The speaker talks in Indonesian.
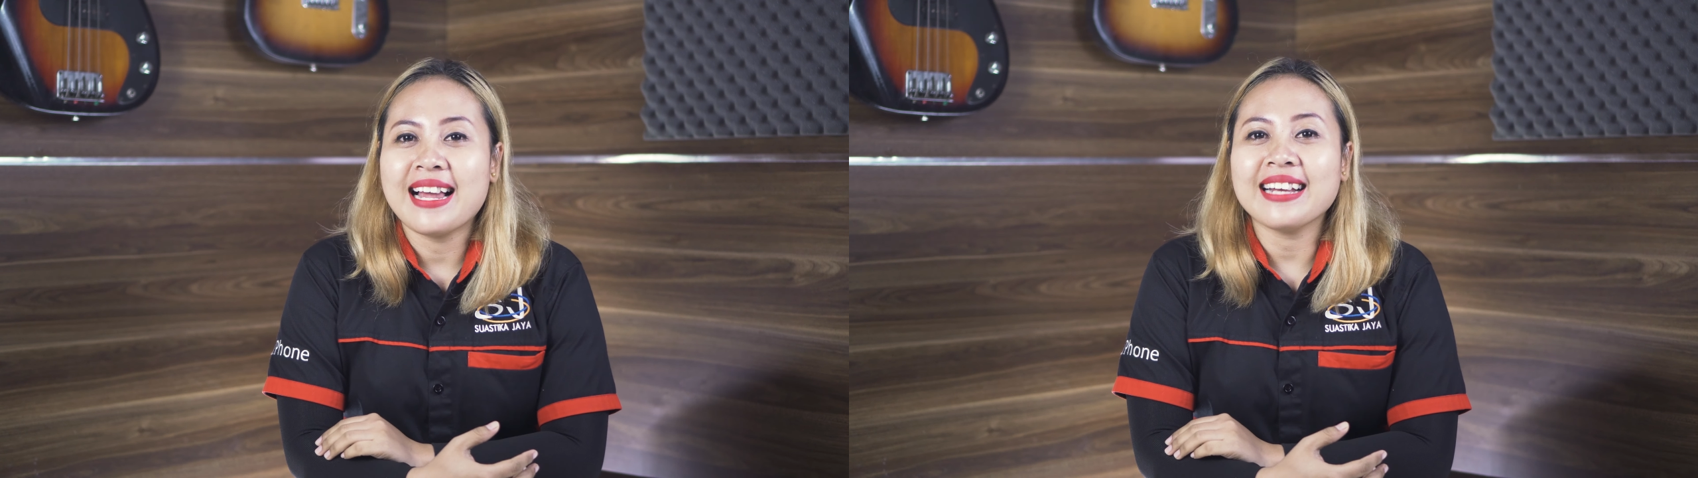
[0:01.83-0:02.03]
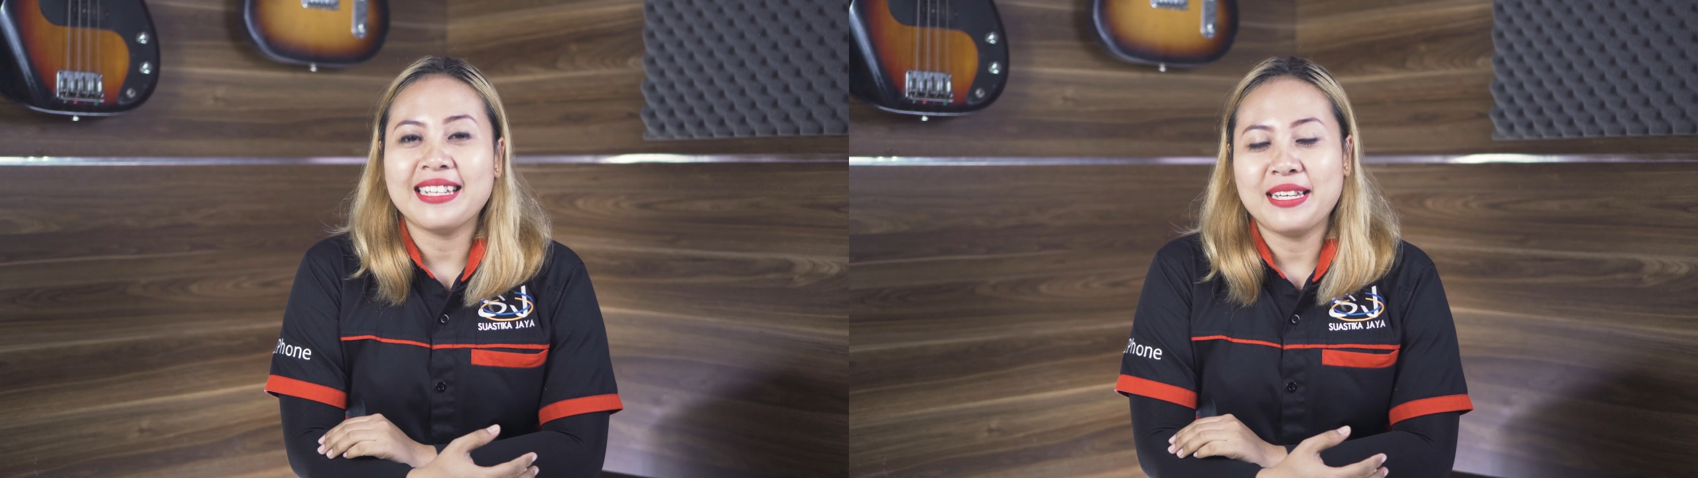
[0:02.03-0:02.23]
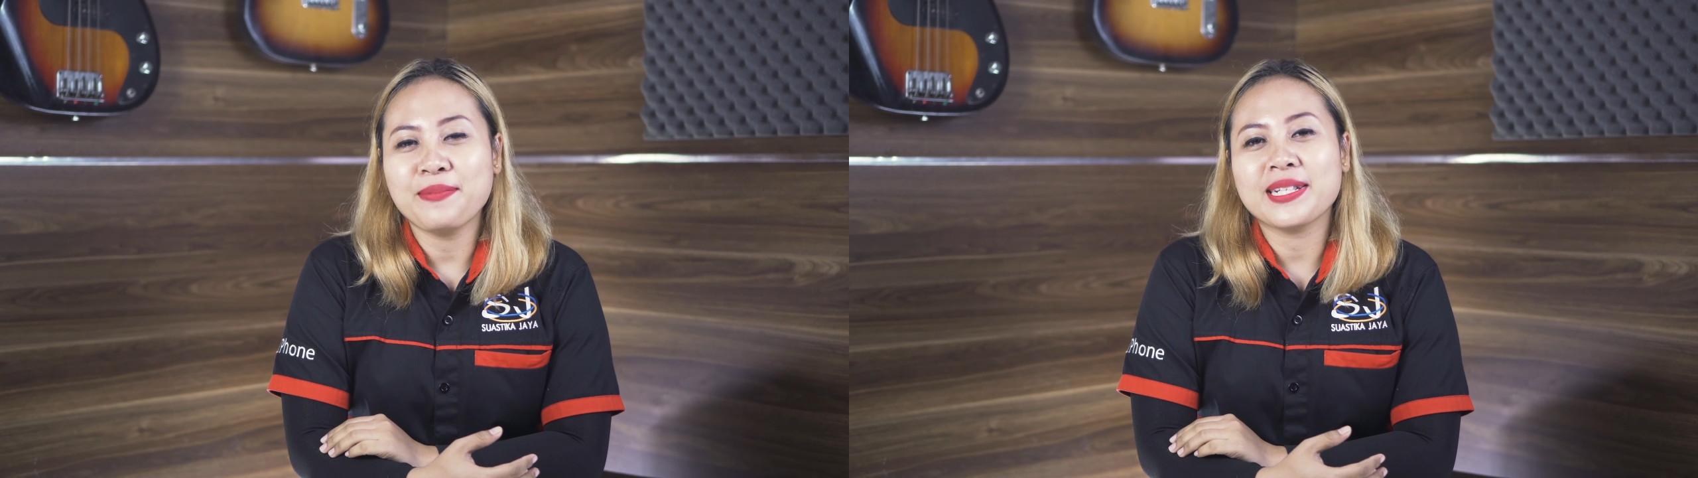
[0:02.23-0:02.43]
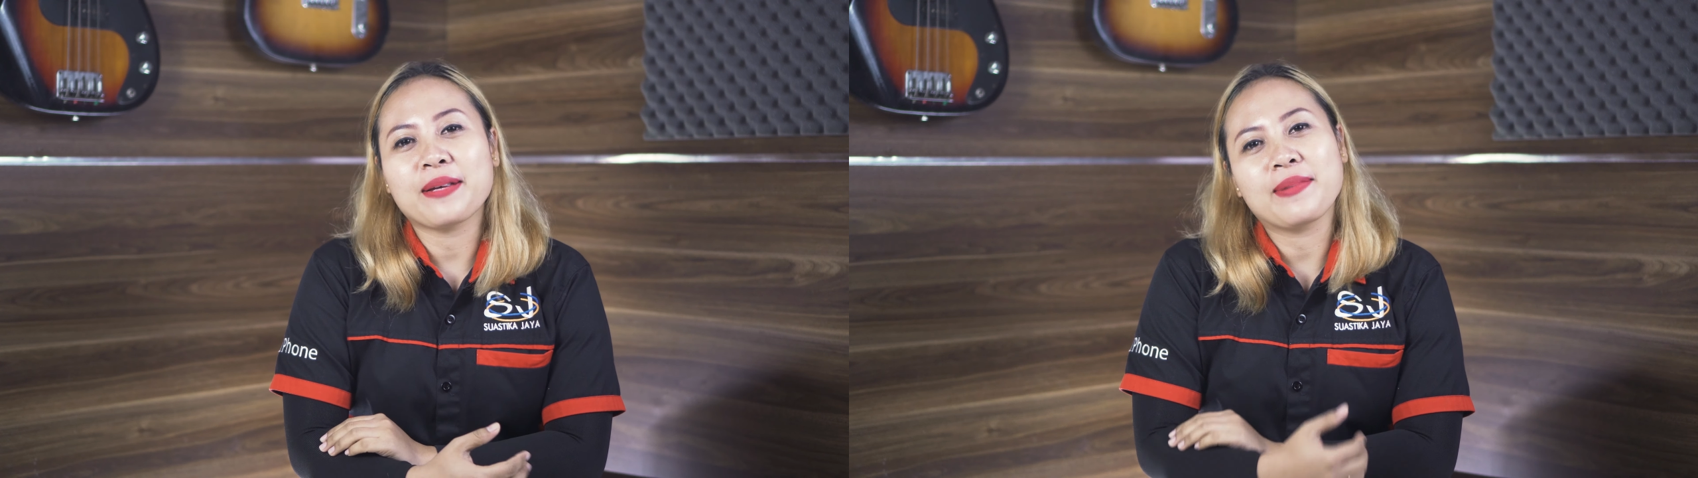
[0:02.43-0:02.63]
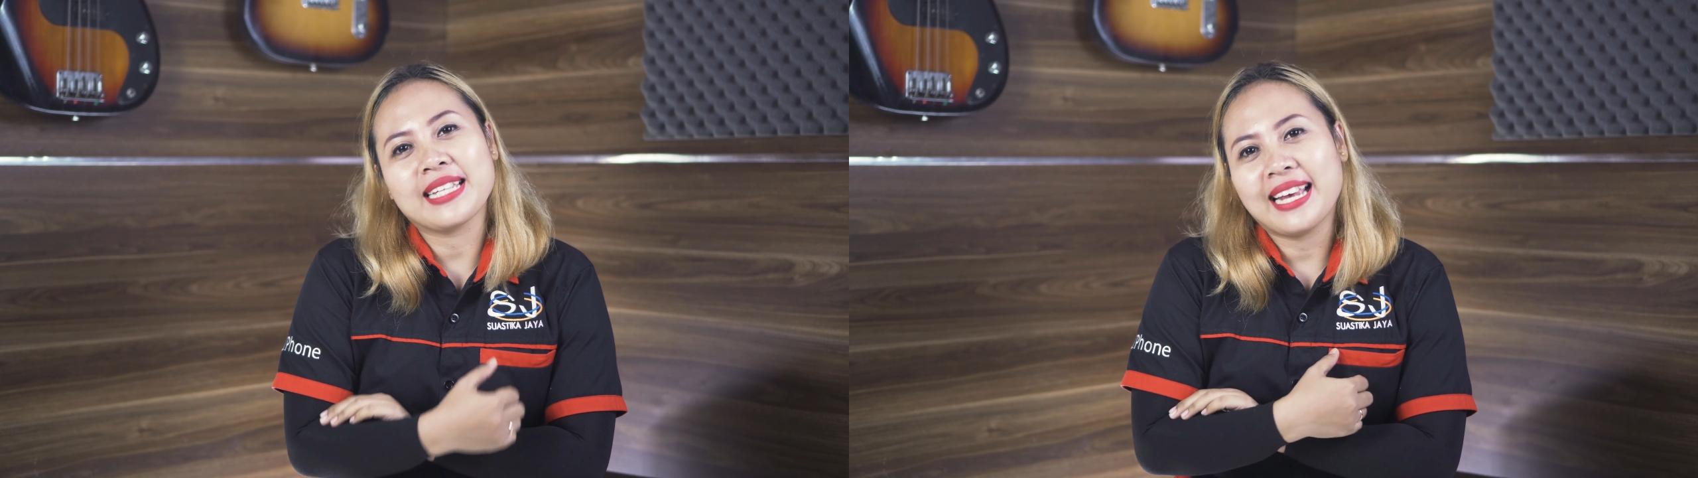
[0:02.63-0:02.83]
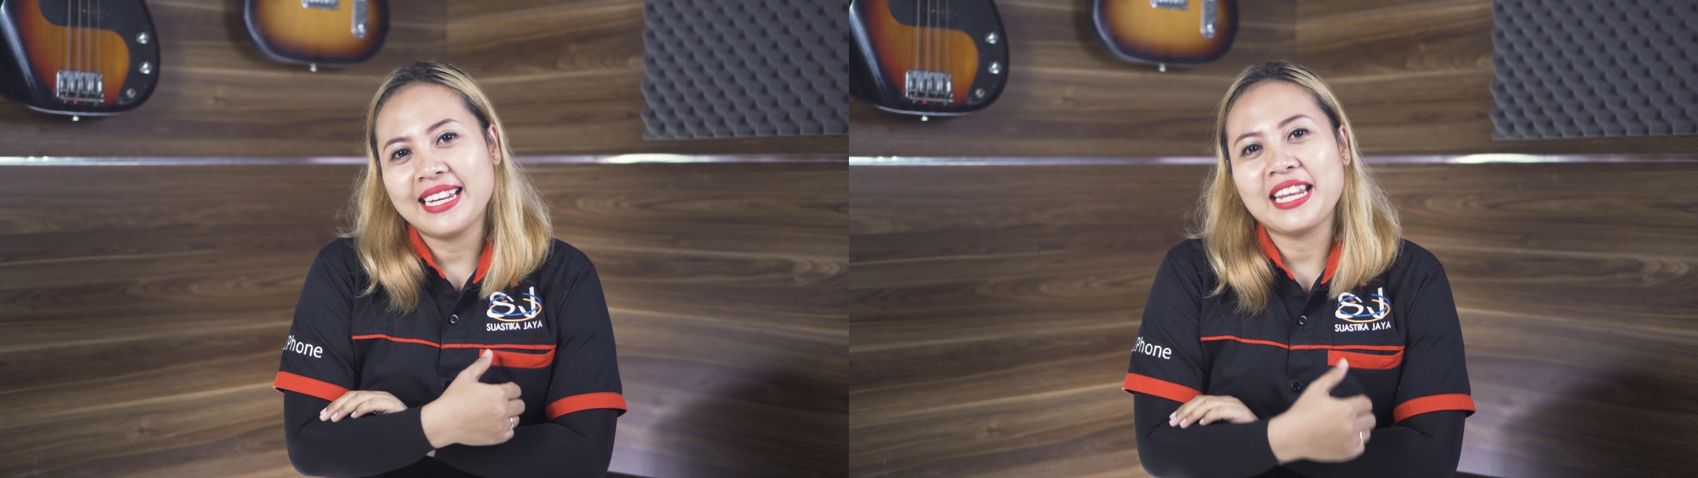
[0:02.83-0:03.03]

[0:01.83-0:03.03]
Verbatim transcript: lagi bersama saya